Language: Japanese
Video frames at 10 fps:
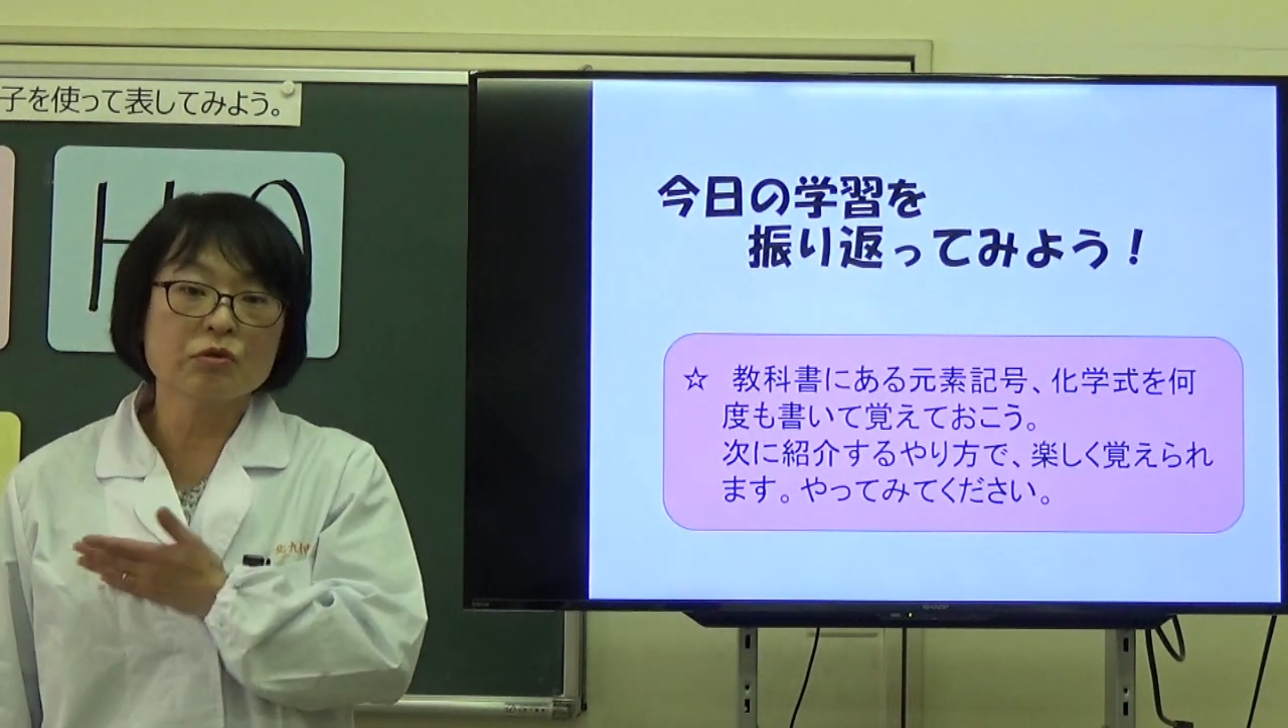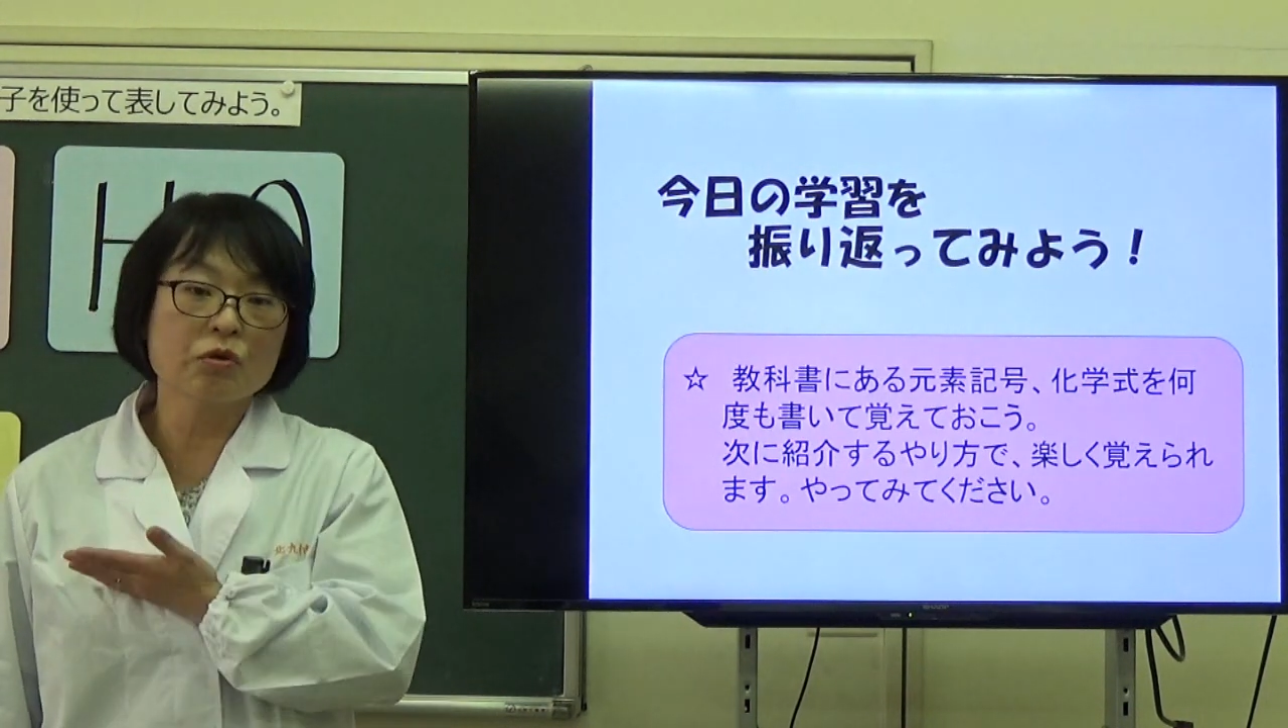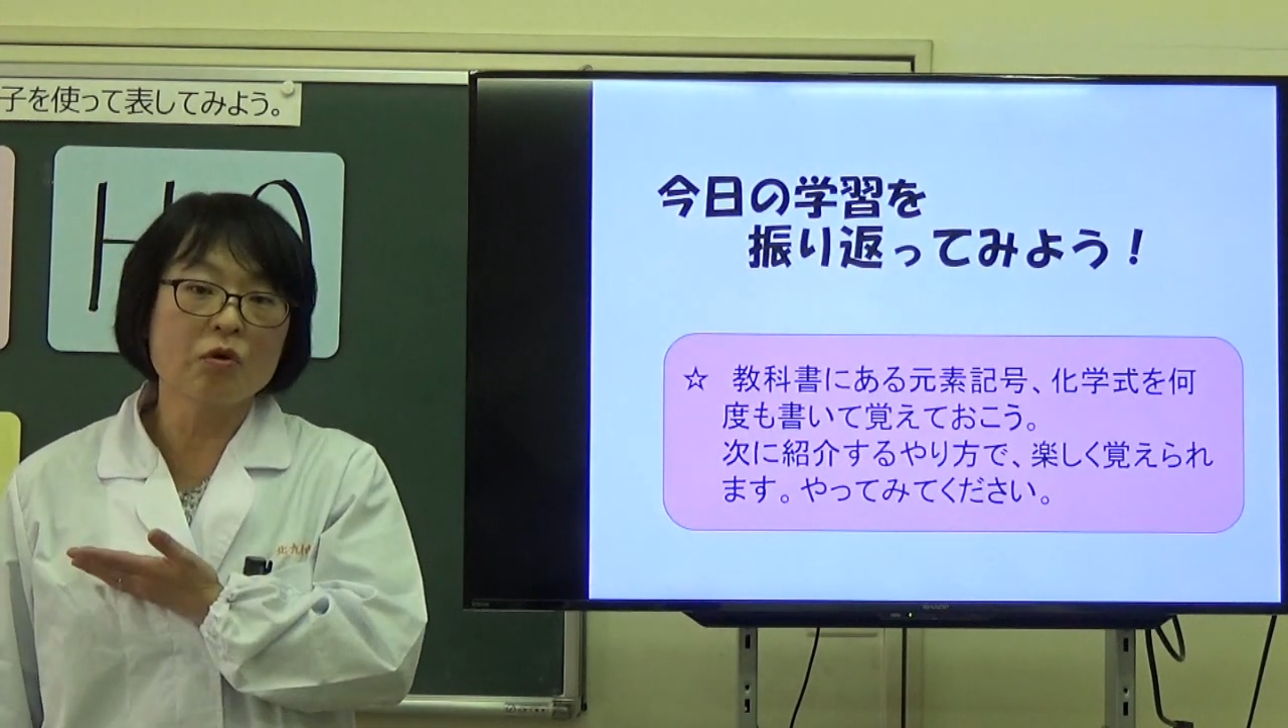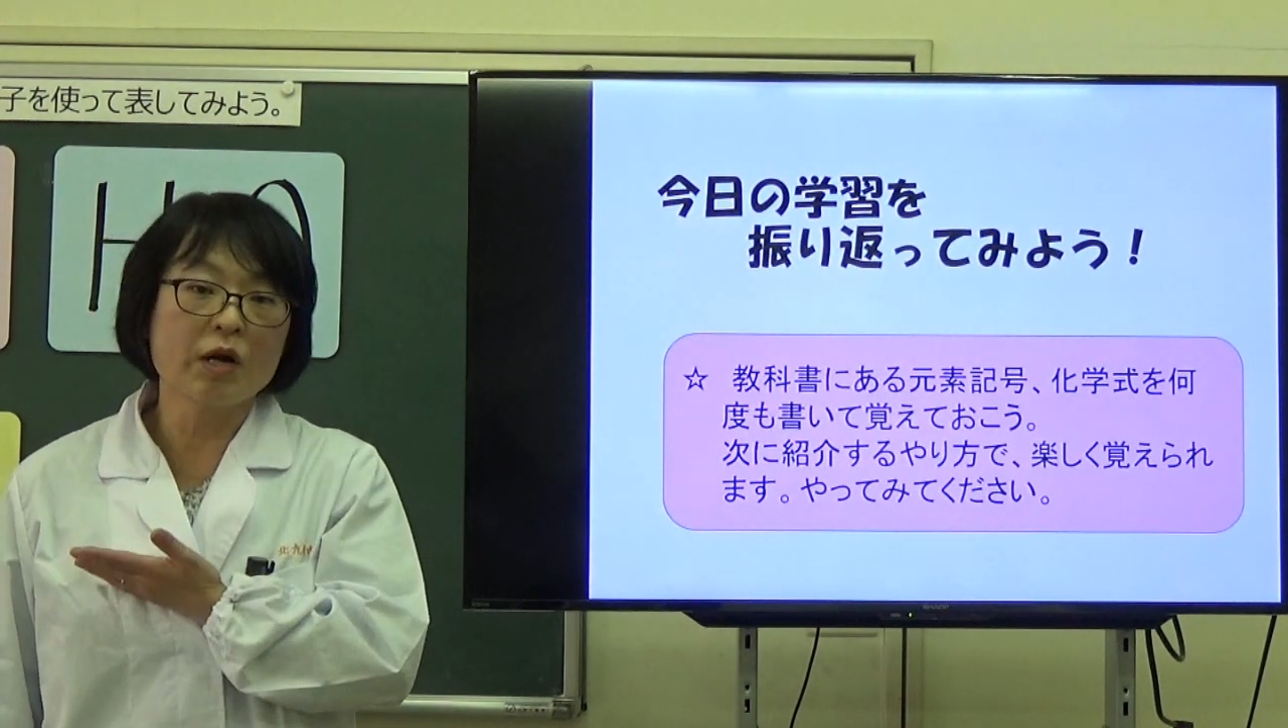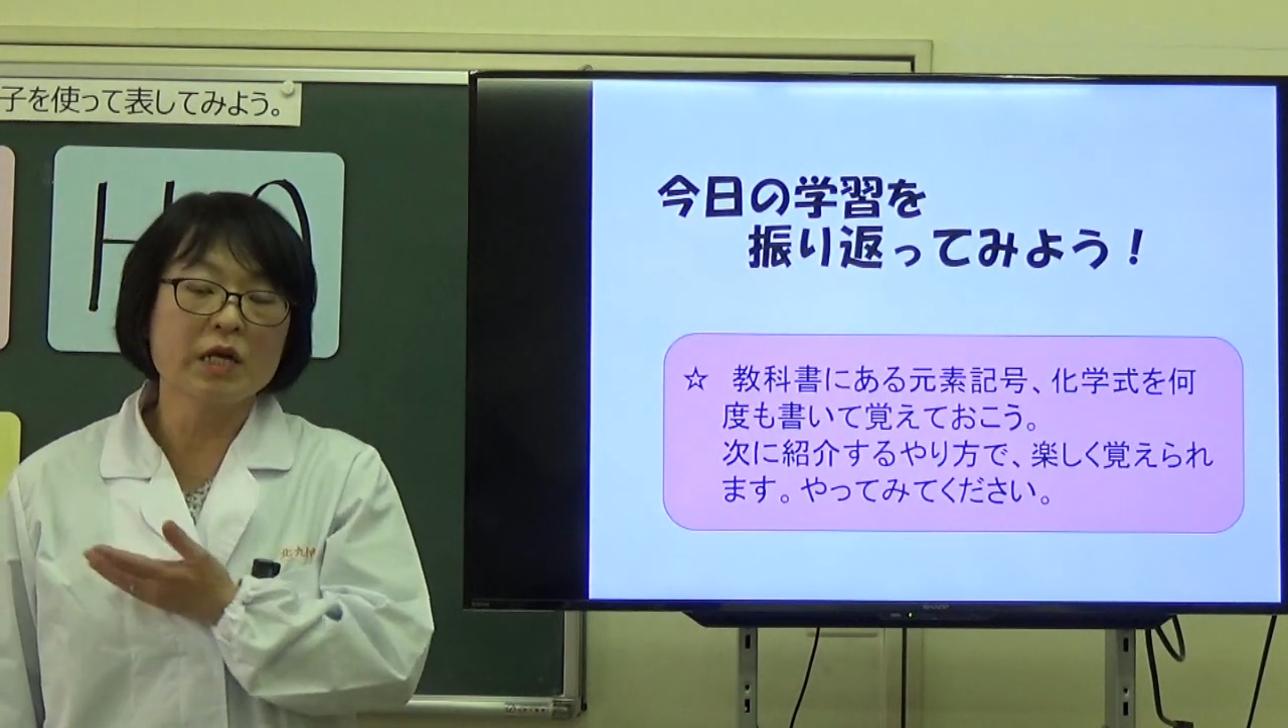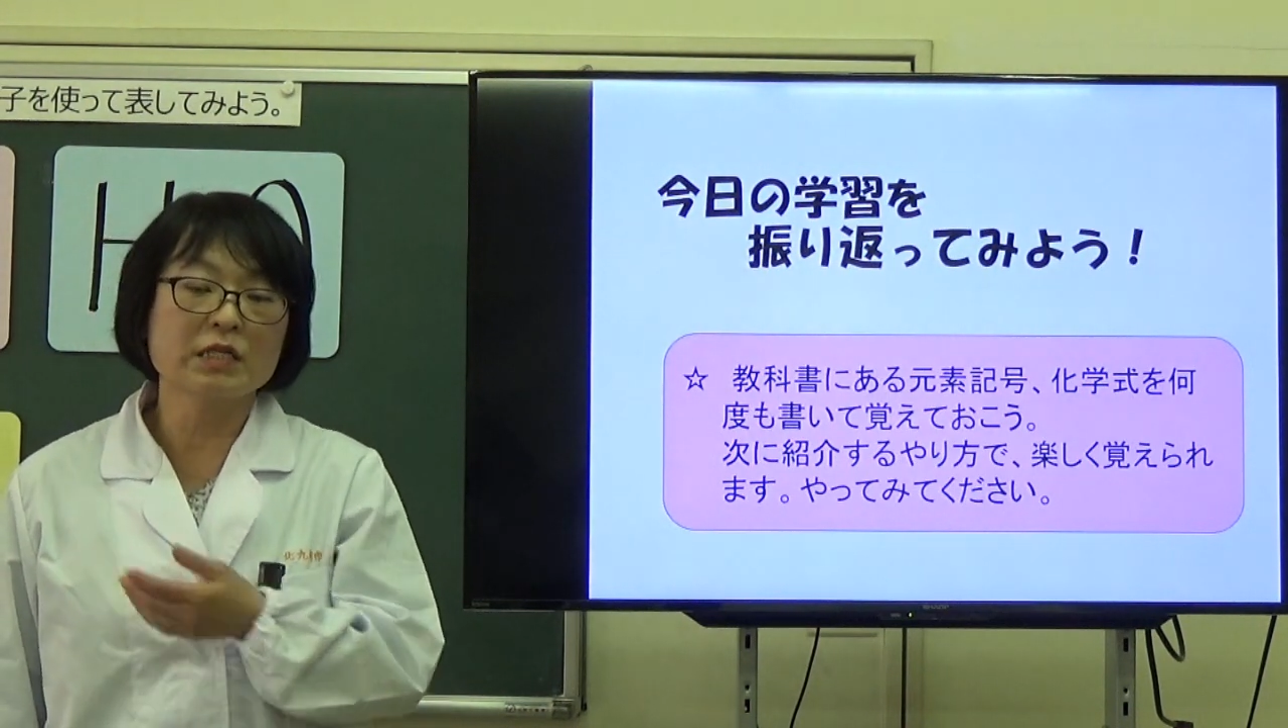紹介